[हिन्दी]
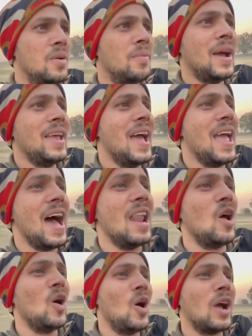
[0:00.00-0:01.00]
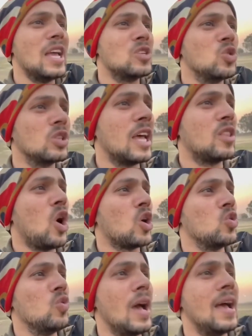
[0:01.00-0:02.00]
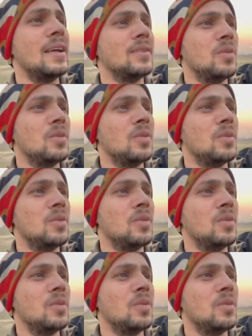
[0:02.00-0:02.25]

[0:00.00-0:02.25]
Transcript: भैया यहाँ लोगों के जूते दो क्यों है